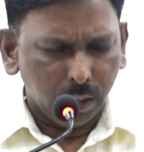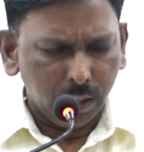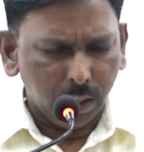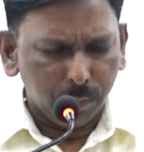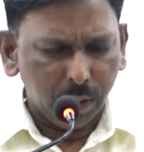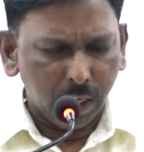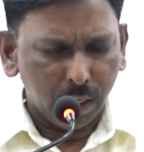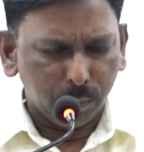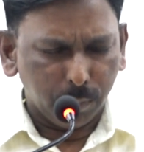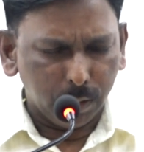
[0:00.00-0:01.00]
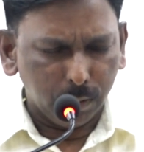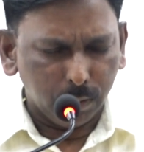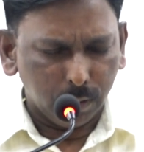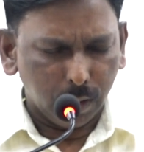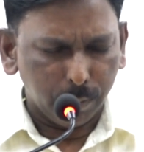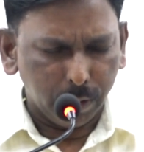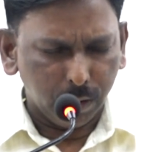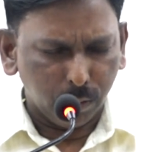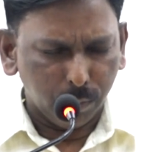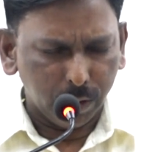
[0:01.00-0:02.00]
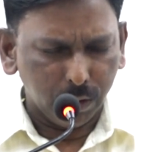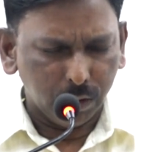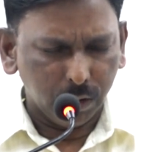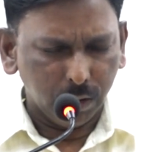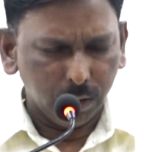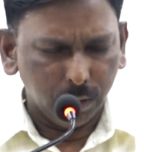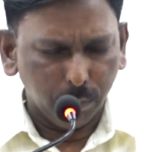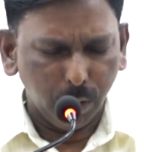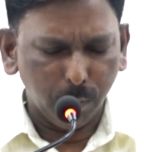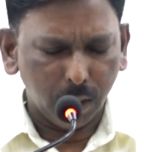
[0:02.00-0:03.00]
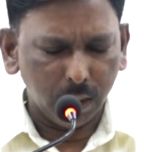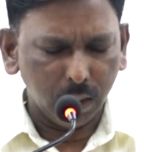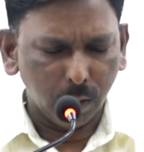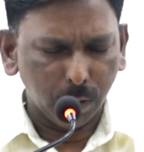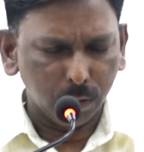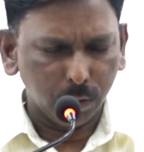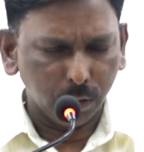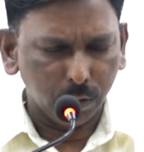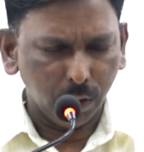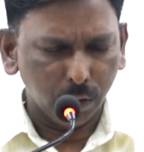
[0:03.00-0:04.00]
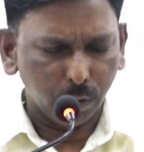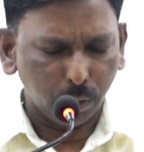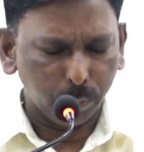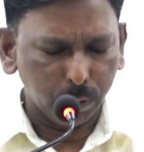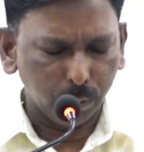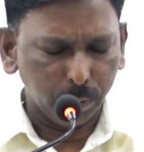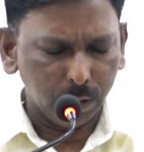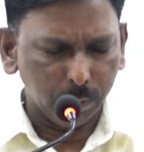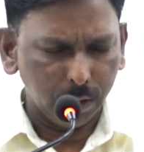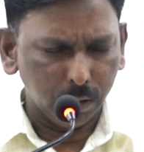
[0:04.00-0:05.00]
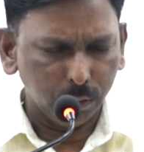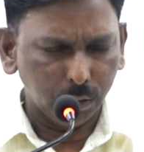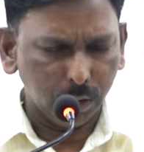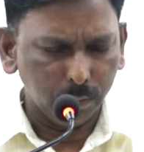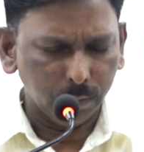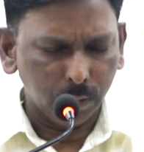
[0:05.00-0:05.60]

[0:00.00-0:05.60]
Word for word: అయ్యా మీ ఆత్మను మా పైన కుమరించి మీ మాటలుగా పలుకుటకు నీ యొక్క కృప చూపించమని అడుగుచున్నాం